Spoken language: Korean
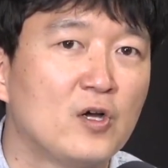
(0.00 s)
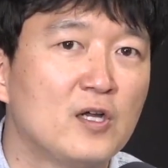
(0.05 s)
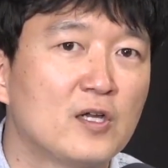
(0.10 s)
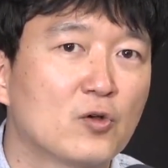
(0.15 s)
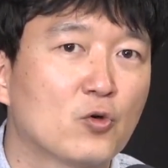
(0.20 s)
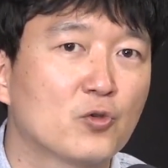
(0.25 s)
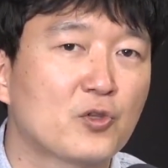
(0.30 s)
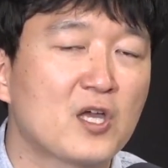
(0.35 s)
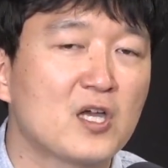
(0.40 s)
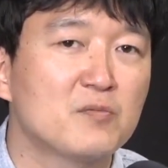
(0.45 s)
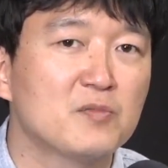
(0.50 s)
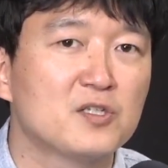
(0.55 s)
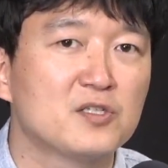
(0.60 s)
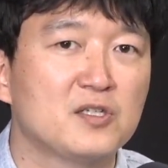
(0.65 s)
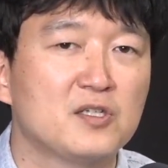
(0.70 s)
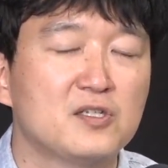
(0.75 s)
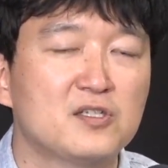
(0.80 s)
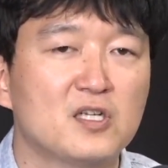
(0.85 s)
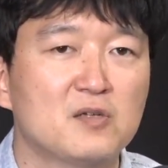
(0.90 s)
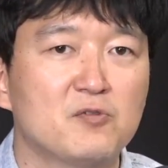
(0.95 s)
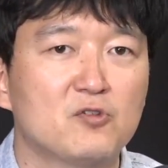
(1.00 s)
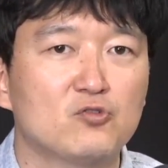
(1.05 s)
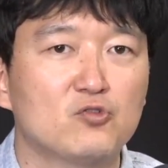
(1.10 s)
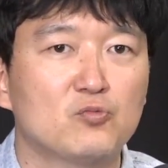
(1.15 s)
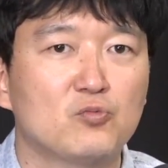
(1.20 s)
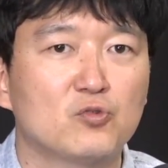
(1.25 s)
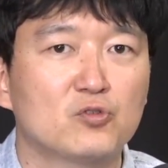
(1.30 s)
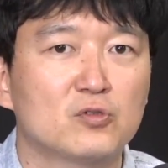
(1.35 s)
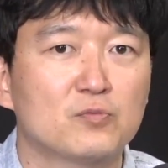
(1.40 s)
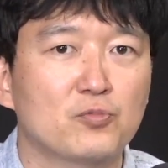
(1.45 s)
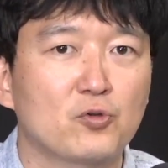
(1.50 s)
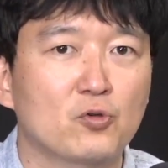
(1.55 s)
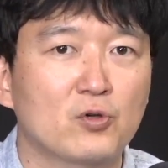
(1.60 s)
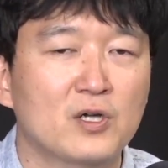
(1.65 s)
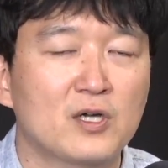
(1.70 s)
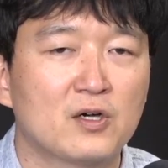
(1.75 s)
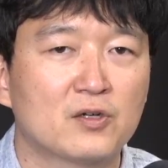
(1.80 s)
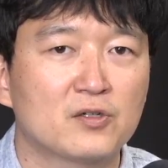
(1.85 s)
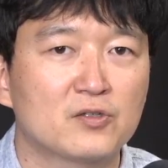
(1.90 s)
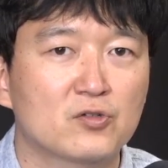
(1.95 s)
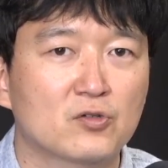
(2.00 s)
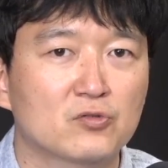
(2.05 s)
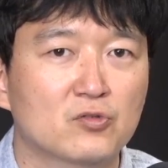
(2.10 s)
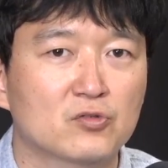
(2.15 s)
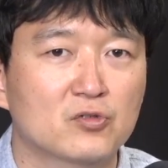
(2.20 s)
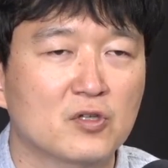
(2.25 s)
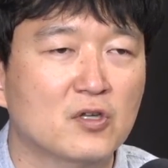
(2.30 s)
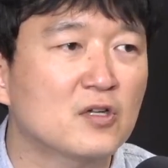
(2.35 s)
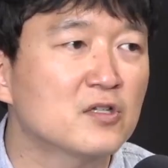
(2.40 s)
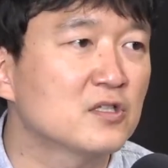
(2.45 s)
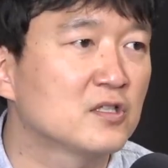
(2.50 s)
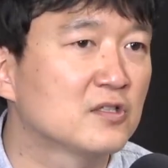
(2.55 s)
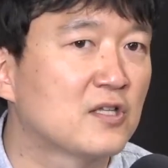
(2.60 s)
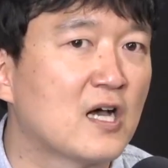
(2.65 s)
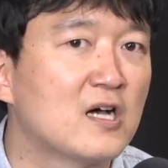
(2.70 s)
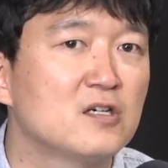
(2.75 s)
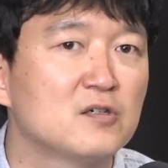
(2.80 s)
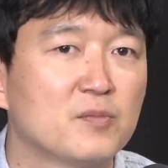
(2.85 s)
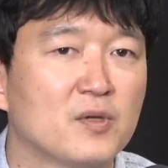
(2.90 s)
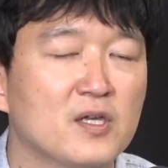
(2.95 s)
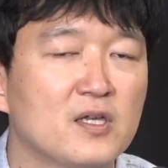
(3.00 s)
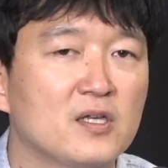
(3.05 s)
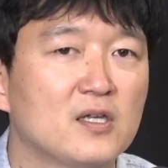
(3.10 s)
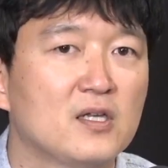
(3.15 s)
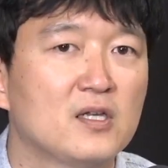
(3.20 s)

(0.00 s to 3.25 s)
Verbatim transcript: 그 다음에 이제 이재명 후보는 표가 어느 정도 떨어진 다음에